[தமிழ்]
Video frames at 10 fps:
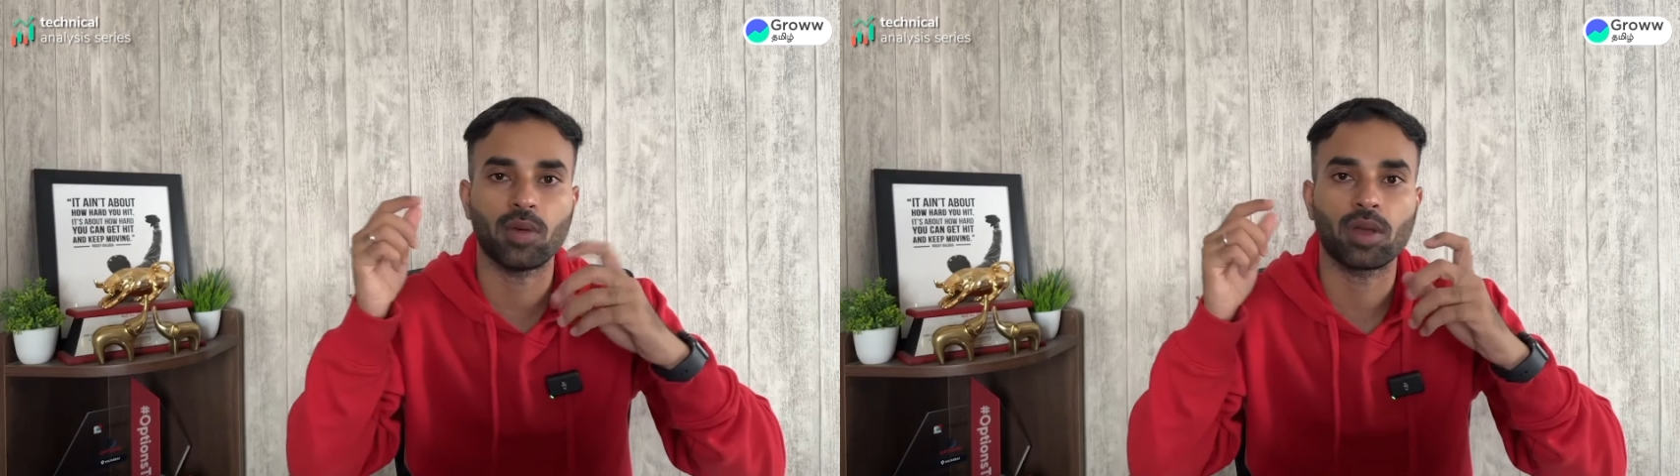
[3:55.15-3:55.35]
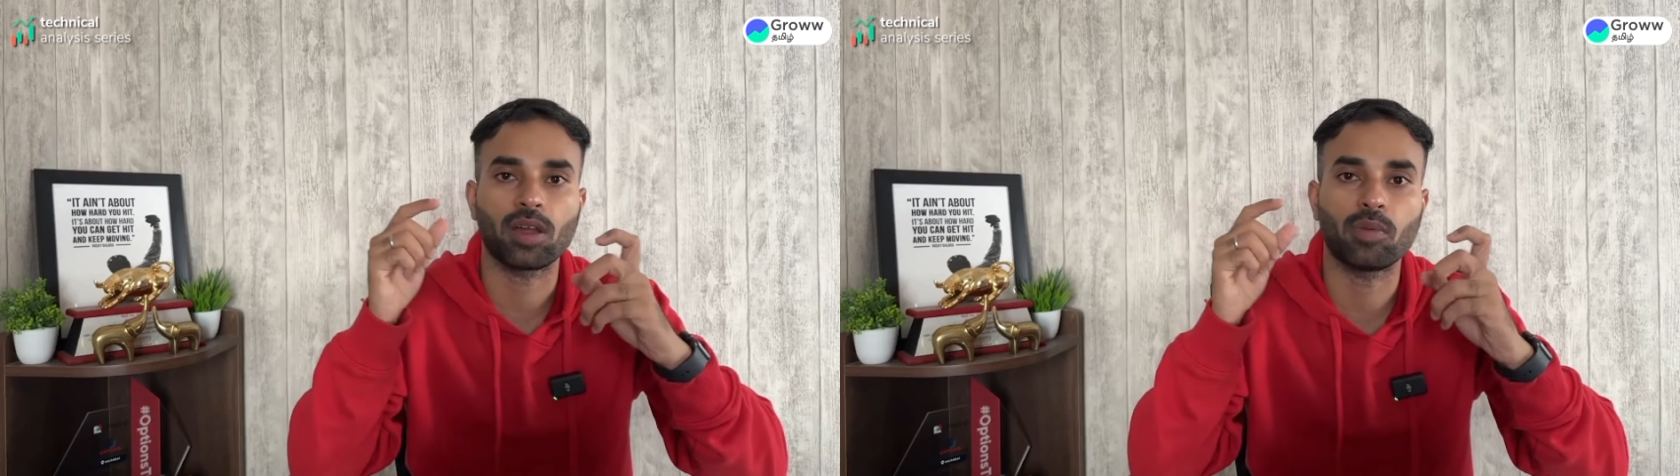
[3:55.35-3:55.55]

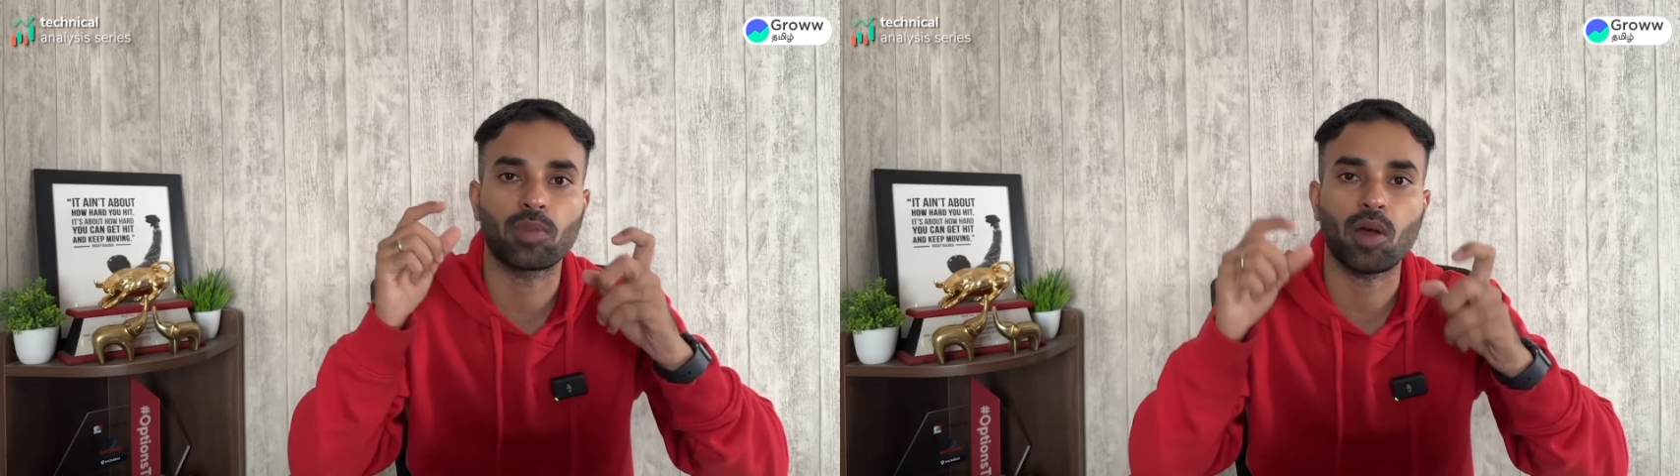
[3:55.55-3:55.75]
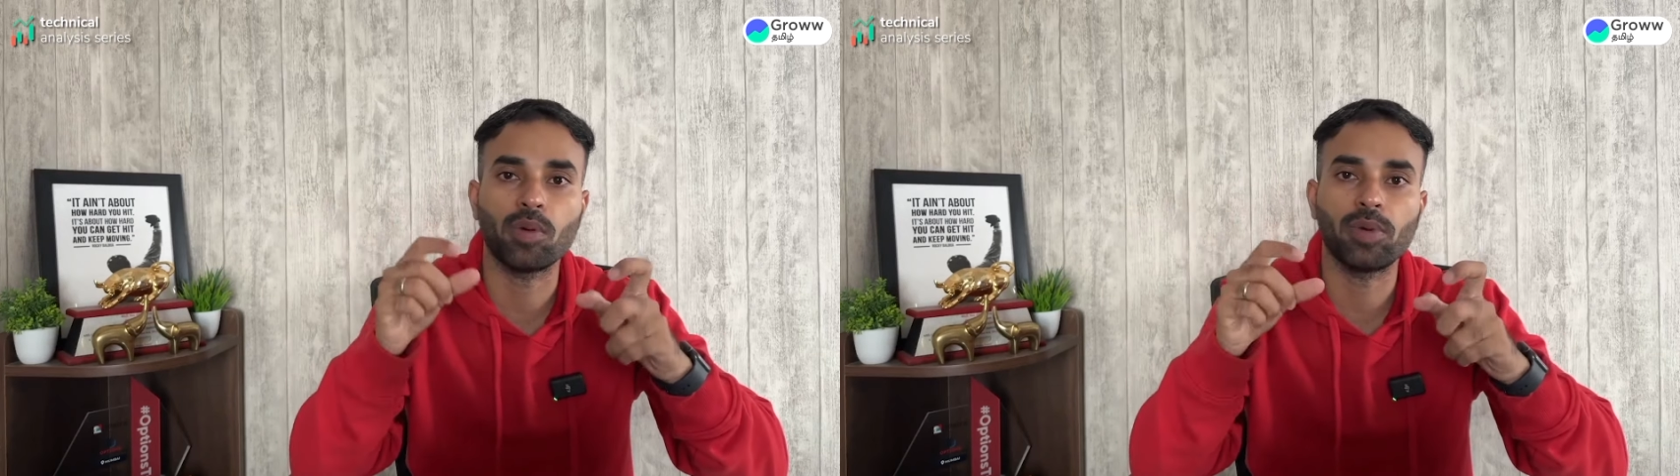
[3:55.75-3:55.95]
நமக்கான
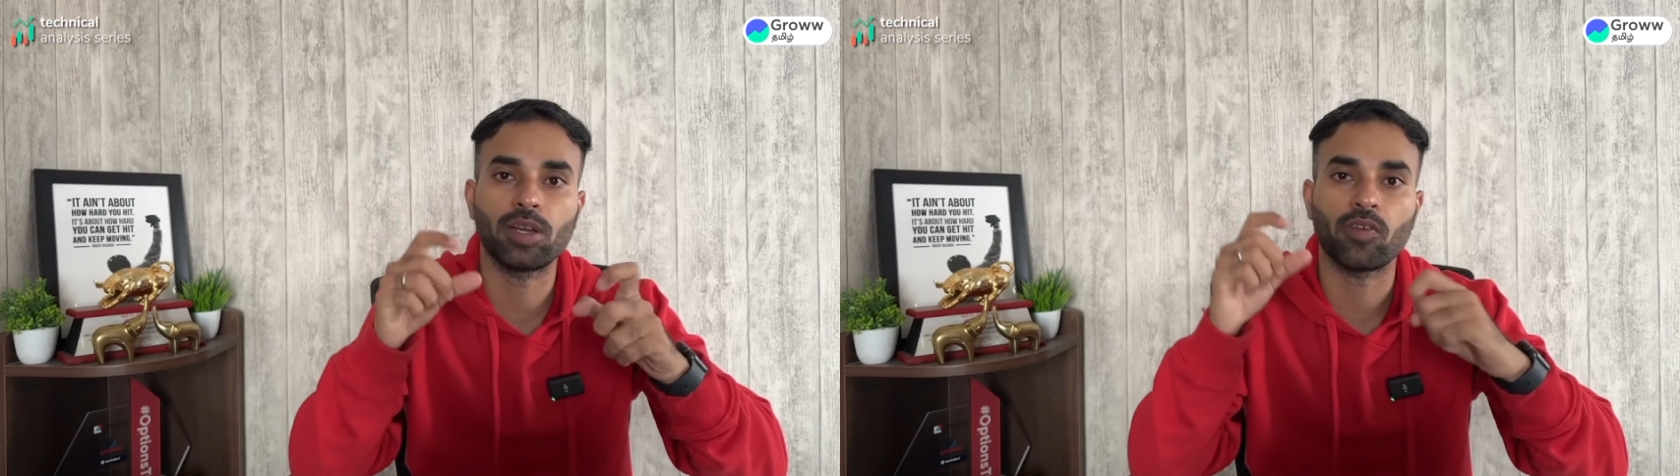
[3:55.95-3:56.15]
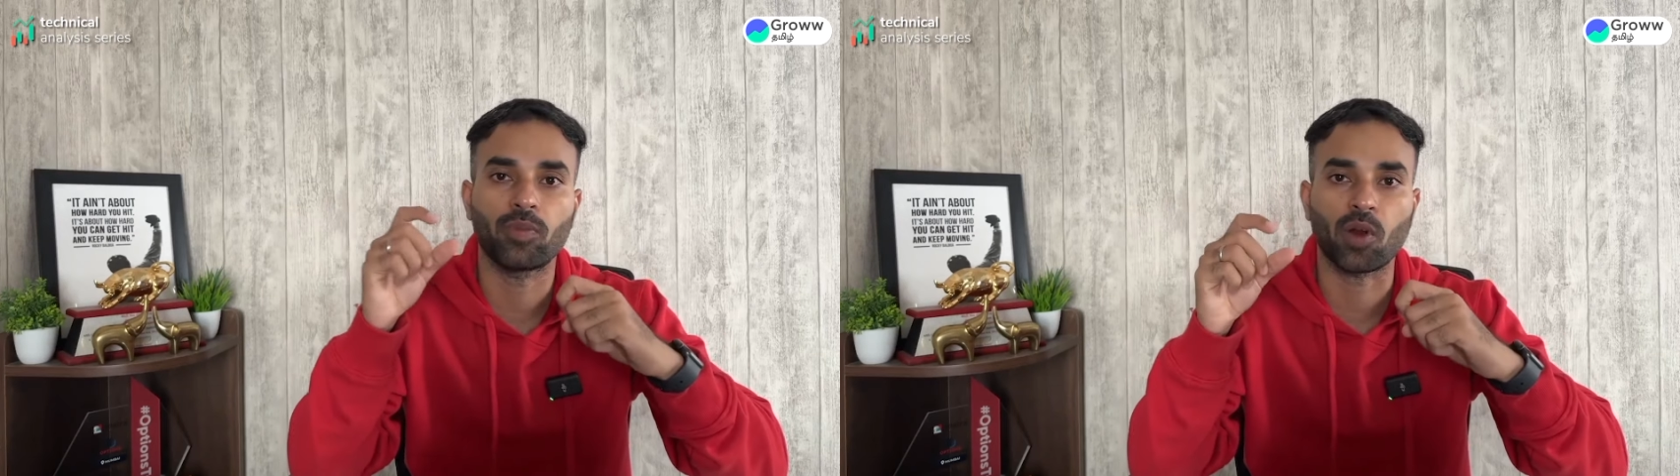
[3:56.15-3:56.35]
ப்ராபபிலிட்டி ஆஃப்